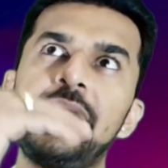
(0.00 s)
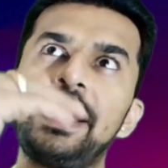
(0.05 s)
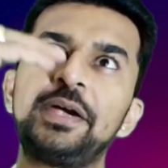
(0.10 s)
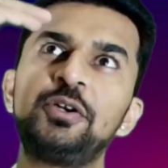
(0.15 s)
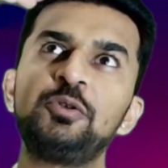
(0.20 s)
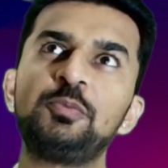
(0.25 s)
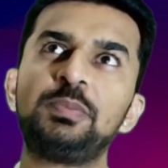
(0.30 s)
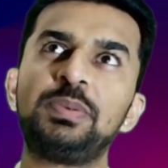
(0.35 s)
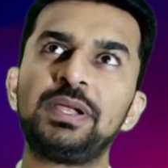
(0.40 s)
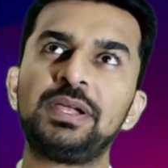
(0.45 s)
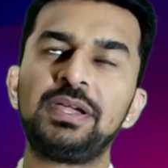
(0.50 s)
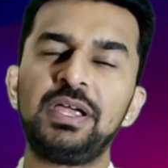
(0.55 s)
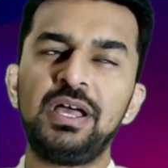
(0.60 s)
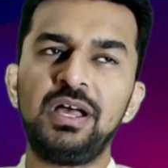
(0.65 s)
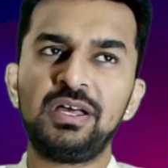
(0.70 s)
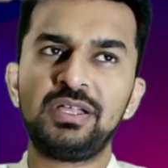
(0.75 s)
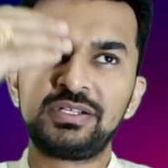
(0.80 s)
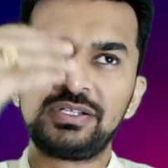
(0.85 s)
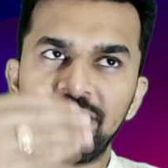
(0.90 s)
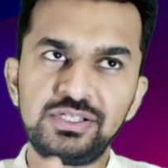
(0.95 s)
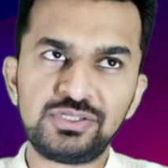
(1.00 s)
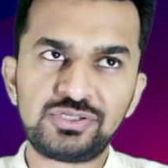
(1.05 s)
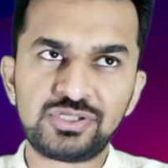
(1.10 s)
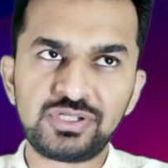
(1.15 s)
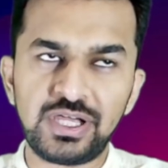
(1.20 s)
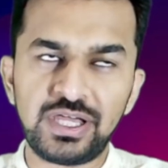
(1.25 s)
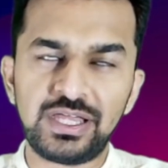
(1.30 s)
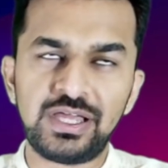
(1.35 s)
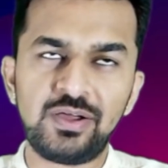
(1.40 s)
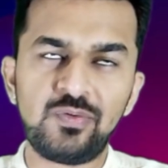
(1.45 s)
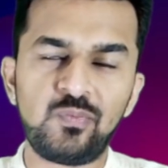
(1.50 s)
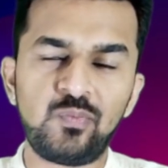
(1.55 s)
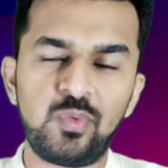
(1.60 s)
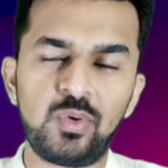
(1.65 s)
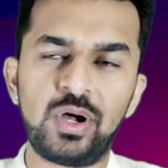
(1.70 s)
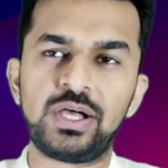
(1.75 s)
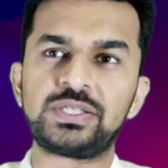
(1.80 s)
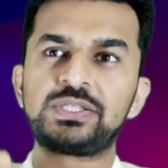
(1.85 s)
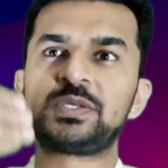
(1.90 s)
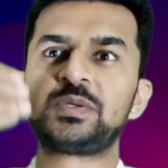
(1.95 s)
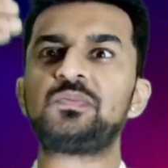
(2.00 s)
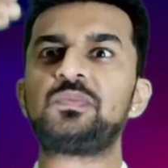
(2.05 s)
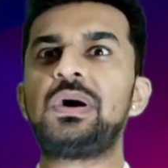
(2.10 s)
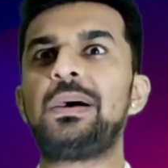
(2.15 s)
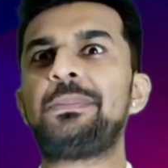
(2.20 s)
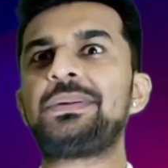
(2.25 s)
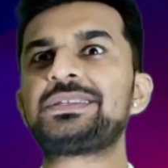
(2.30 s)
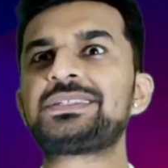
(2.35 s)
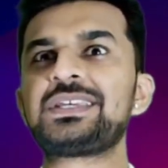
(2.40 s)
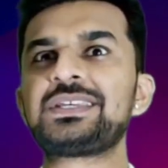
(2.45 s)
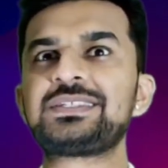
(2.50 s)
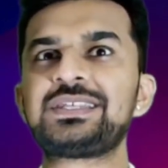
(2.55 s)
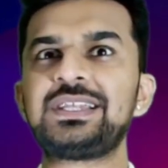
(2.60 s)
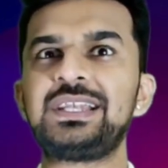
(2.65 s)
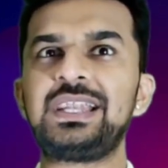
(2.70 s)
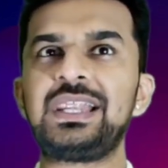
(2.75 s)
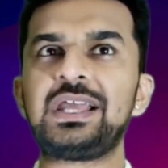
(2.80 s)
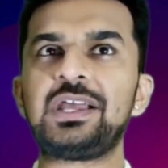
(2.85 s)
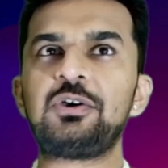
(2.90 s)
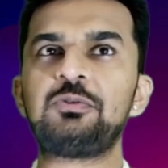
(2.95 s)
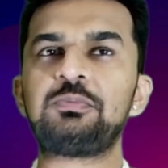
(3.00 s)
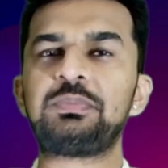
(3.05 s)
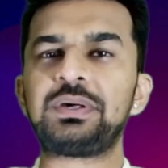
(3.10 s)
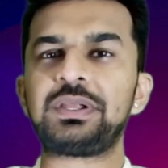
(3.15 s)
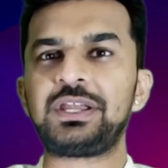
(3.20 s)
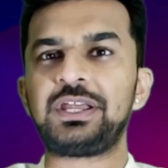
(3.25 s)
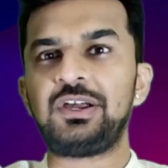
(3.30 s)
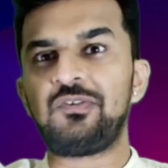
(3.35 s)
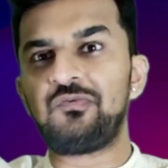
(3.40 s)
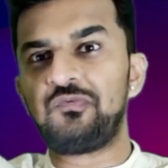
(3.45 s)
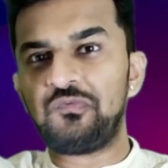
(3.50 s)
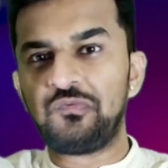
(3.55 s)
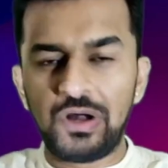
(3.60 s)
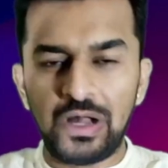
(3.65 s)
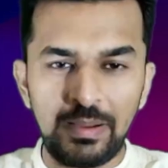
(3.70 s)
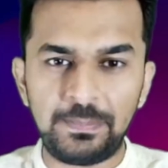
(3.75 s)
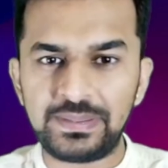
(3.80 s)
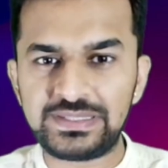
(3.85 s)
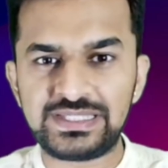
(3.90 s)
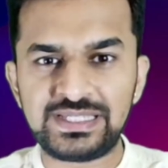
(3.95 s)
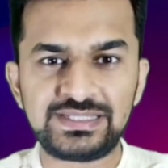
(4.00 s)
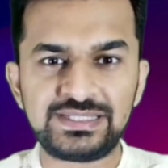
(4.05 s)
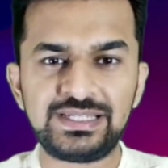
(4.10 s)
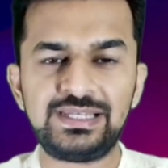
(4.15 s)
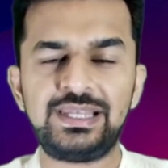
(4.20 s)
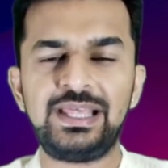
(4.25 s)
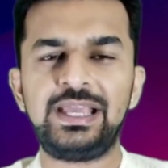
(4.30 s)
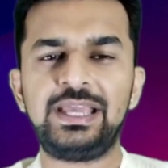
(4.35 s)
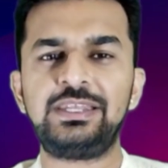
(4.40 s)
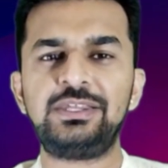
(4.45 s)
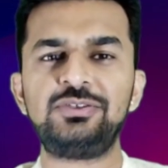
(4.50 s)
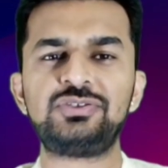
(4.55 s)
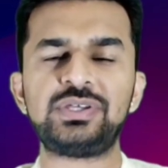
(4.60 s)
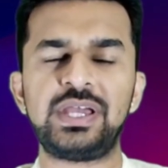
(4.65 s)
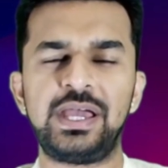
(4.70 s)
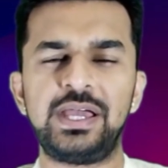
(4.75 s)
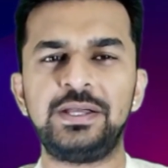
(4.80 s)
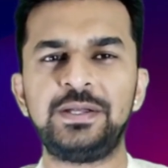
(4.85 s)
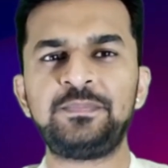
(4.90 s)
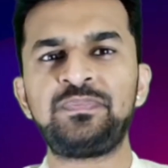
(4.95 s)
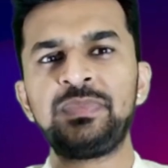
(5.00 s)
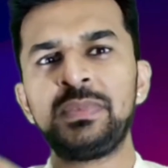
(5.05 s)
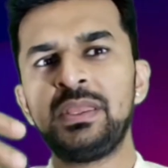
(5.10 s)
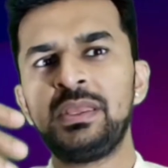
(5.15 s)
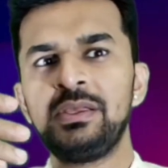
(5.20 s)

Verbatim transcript: मार्केट ऊपर गया नीचे आया वहां से वापस ऐसे लेके ऊपर गया वापस ऐसे लेके नीचे आया